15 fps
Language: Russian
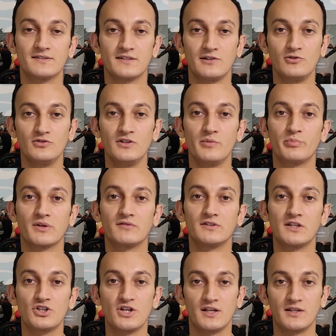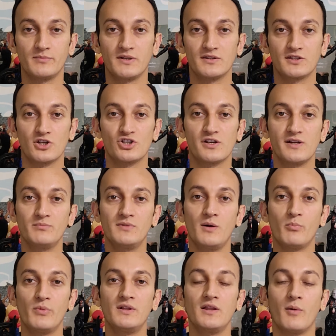Сталлоне, первоначальный монтаж Рэмбо
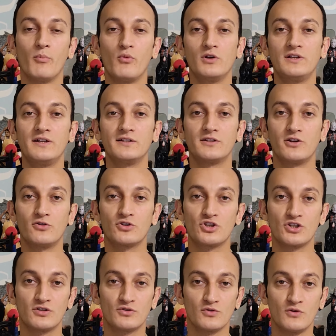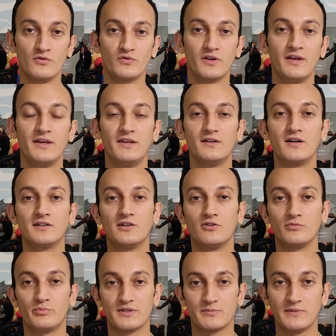был более трех часов, и когда
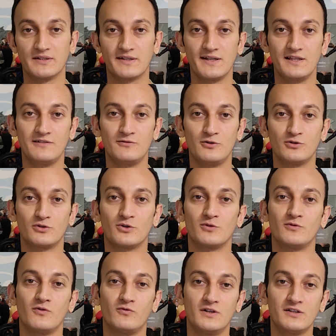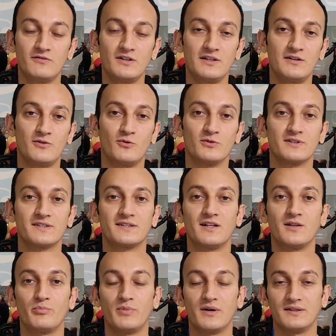он посмотрел его, то его вырвало, он
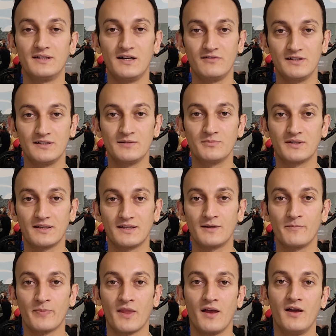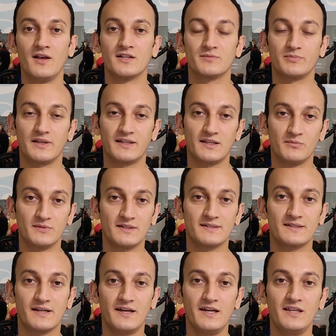стал подавленным таким, с плохим
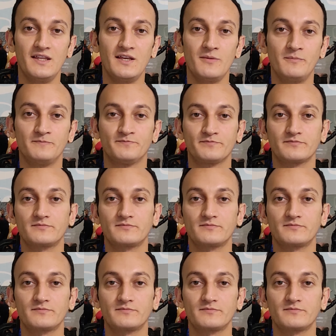настроением,